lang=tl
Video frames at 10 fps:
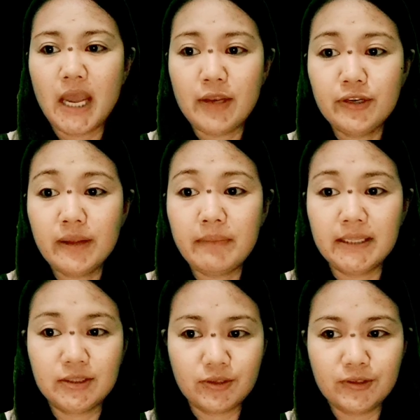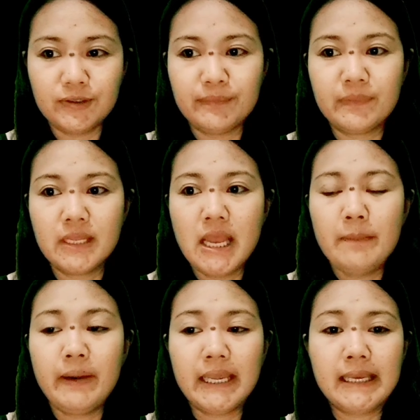Ano naman to?
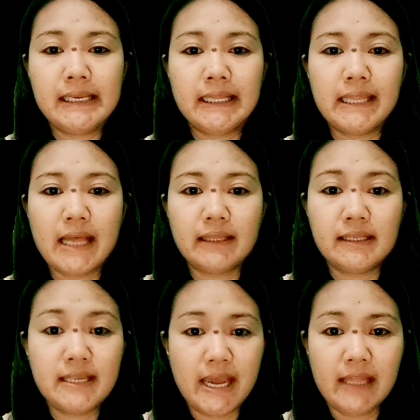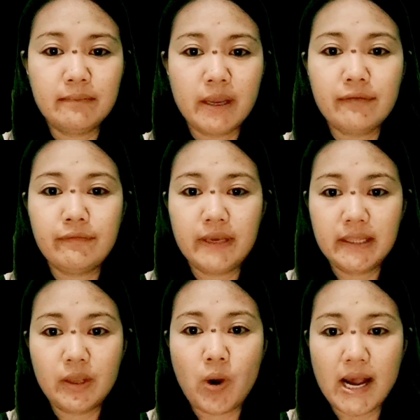Pag i-click natin yan, may
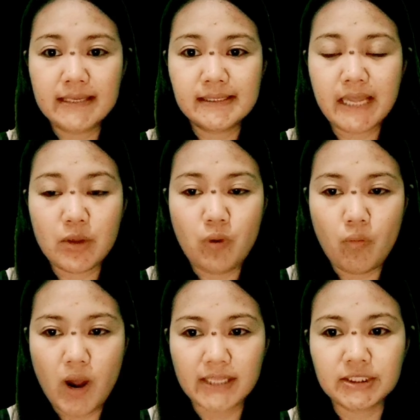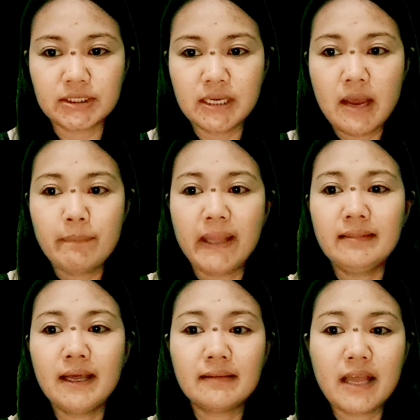video ads na iwa-watch.
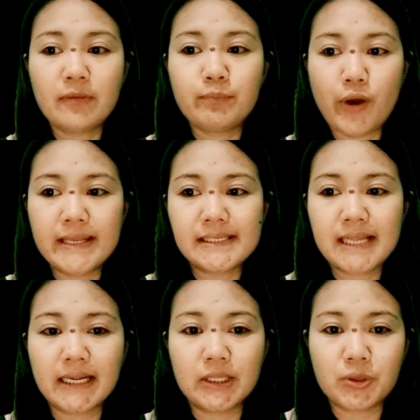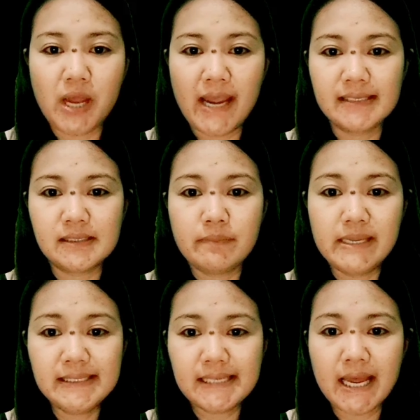Pandagdag points lang ito guys.
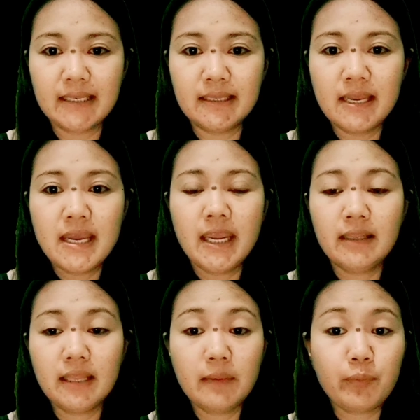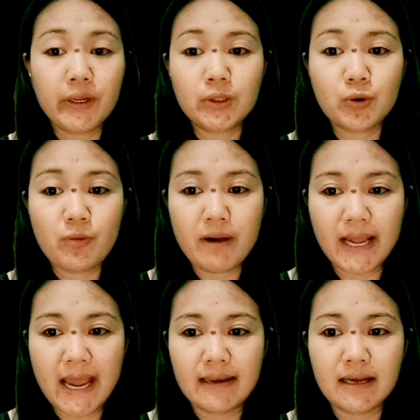Minsan, hindi po ito
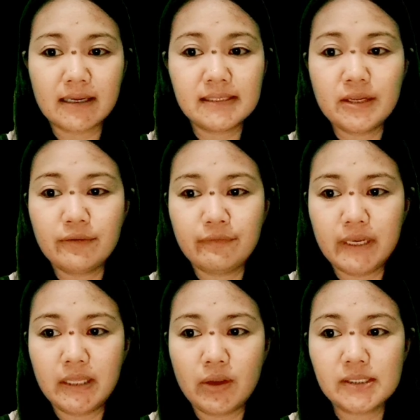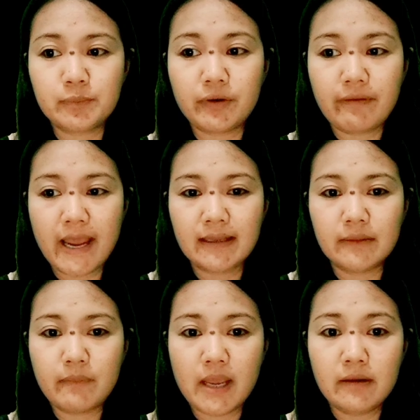gumagana kasi yung video is
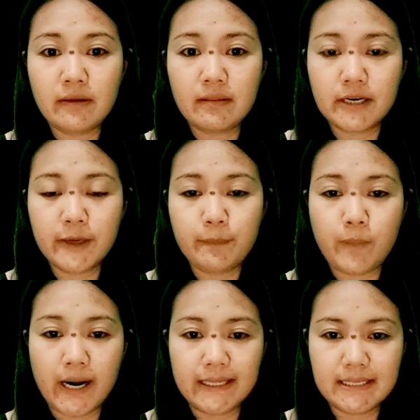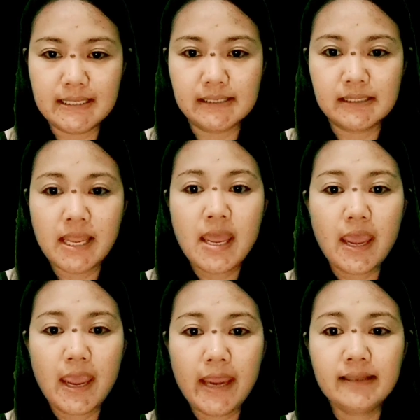provided by third parties
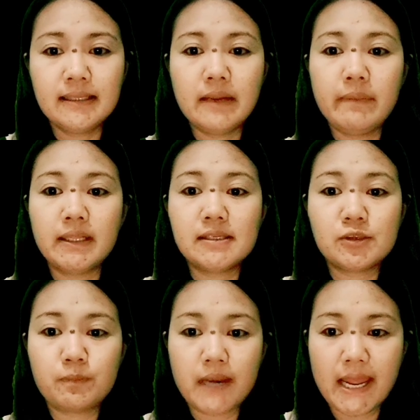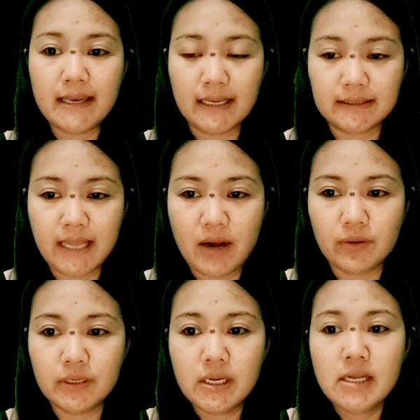and limited supply lang daw.
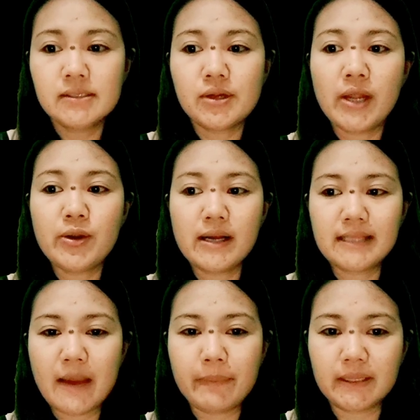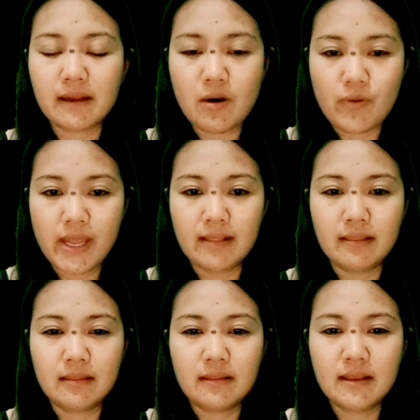So ano ang dapat gawin?